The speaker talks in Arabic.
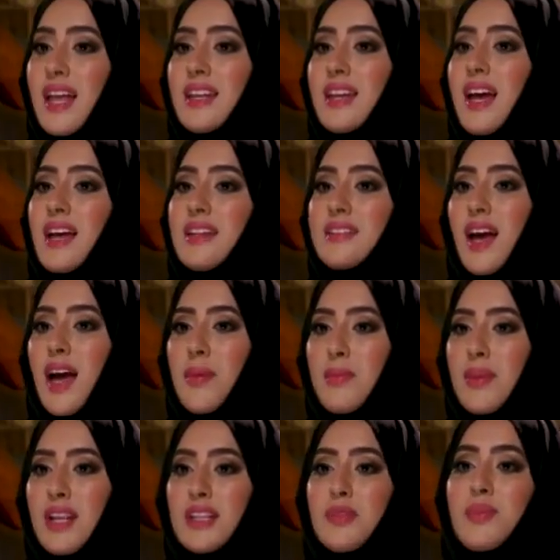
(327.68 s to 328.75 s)
إلا أنها
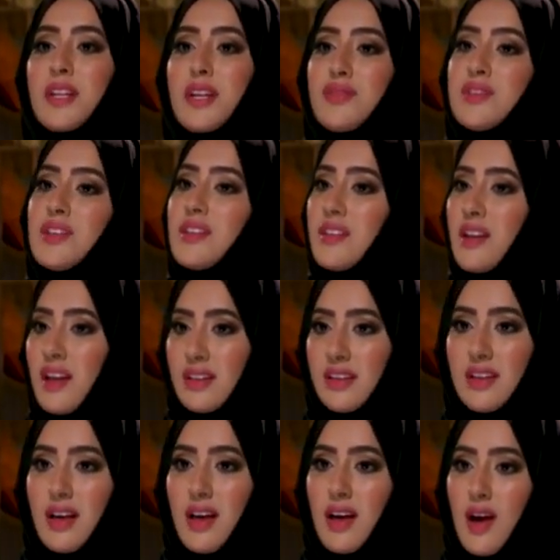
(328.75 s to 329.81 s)
تحملت بنفس
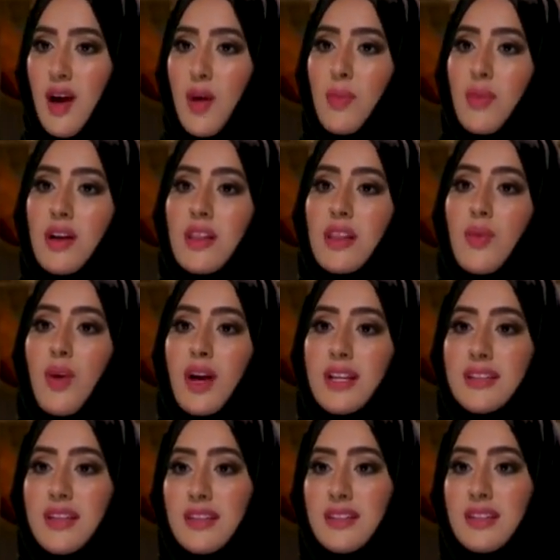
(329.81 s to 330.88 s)
راضية مرض
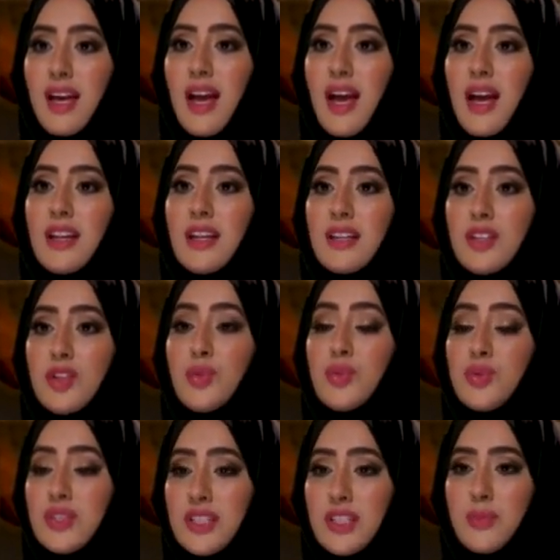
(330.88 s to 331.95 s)
والدتها التي
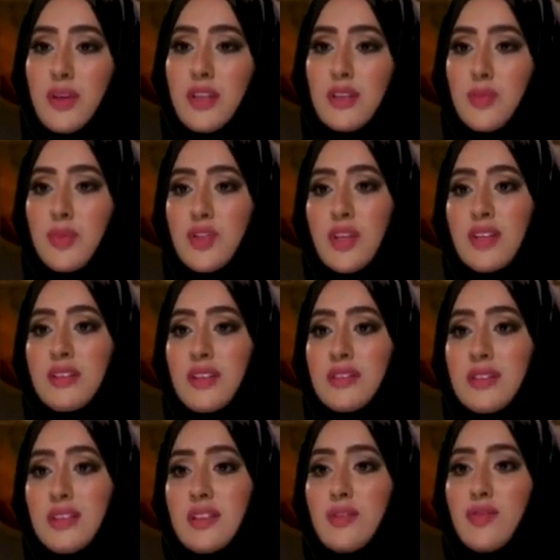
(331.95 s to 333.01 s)
أصيبت
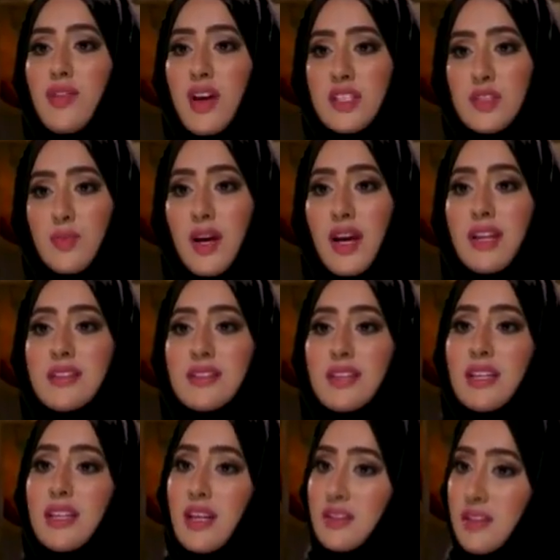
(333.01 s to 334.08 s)
بجلطة فأصبحت
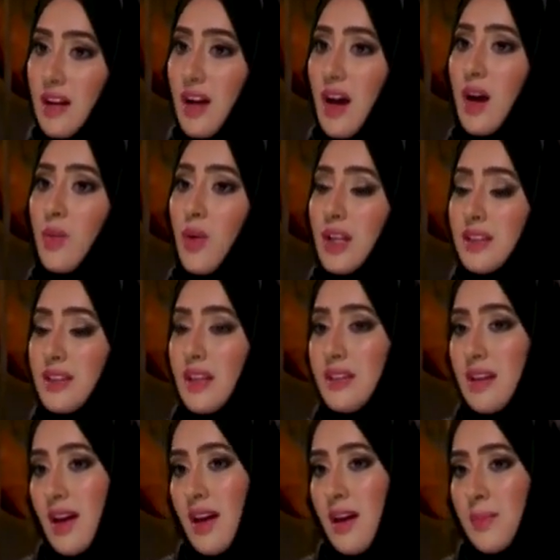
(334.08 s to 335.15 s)
هي ترعى
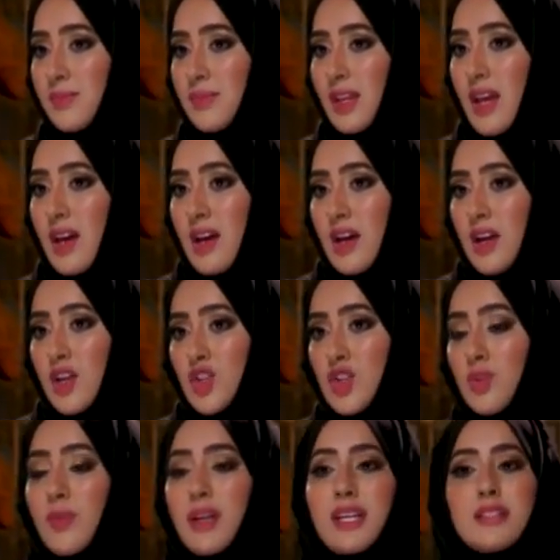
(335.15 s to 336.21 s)
والدتها
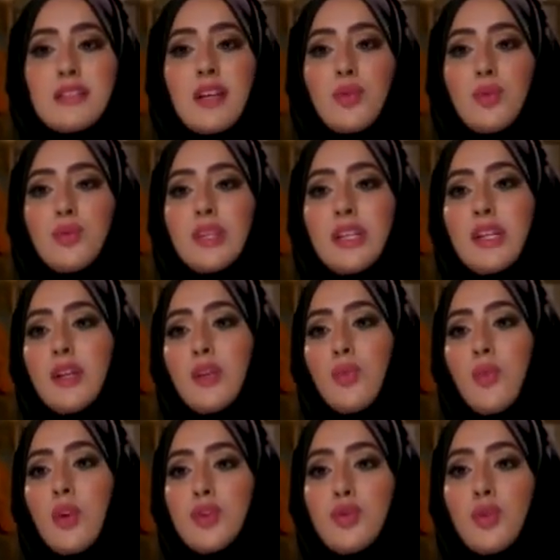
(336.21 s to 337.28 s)
سمية زرعوني
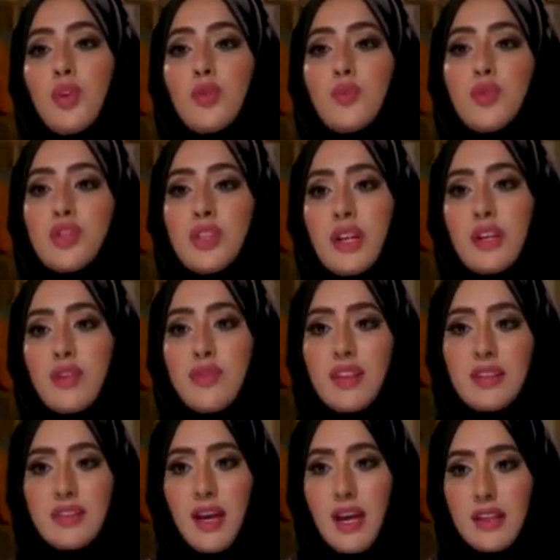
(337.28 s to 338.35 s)
وجه
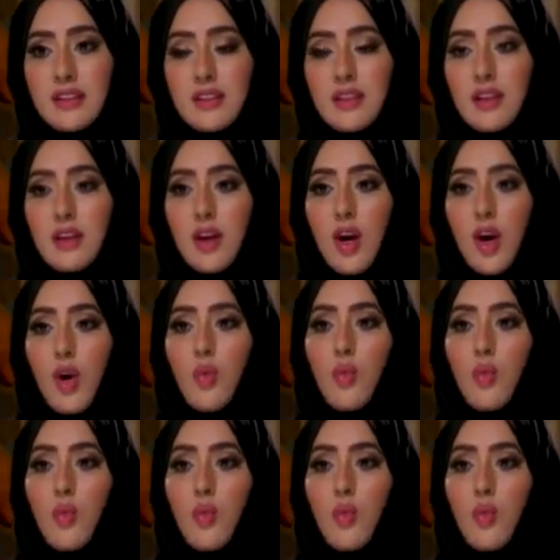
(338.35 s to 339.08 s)
مشرف للتحدي